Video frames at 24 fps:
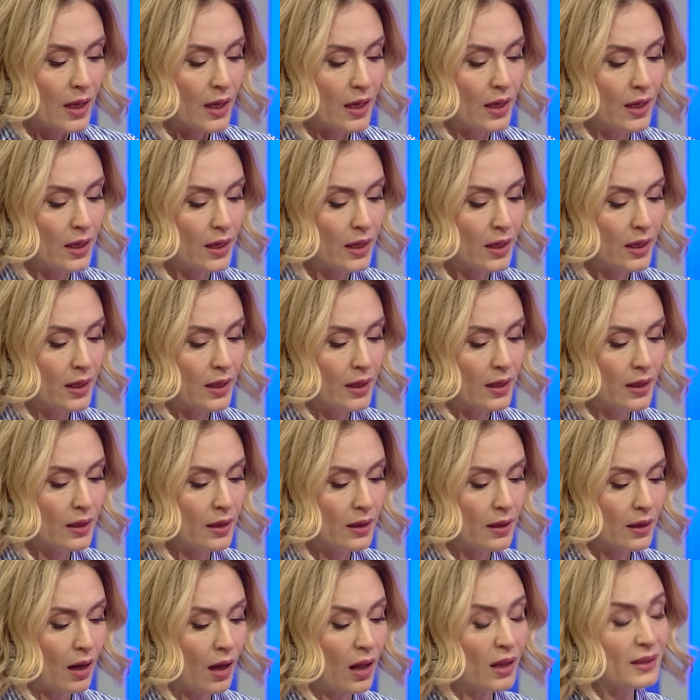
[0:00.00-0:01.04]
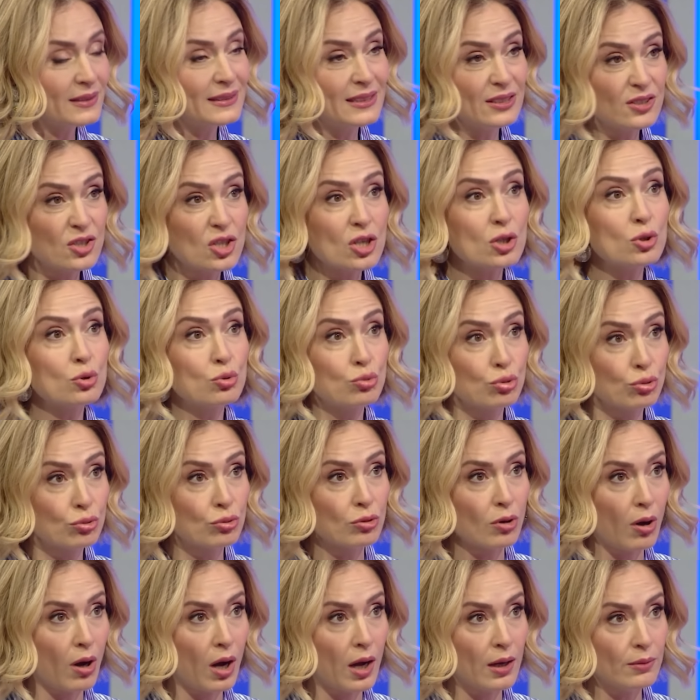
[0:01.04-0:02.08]
E, 6.
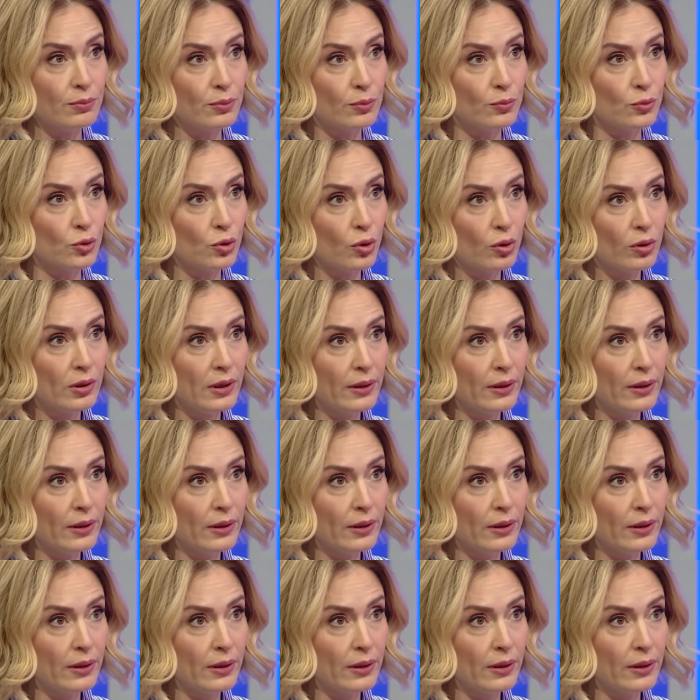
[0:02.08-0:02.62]
stüdyo albümün öyle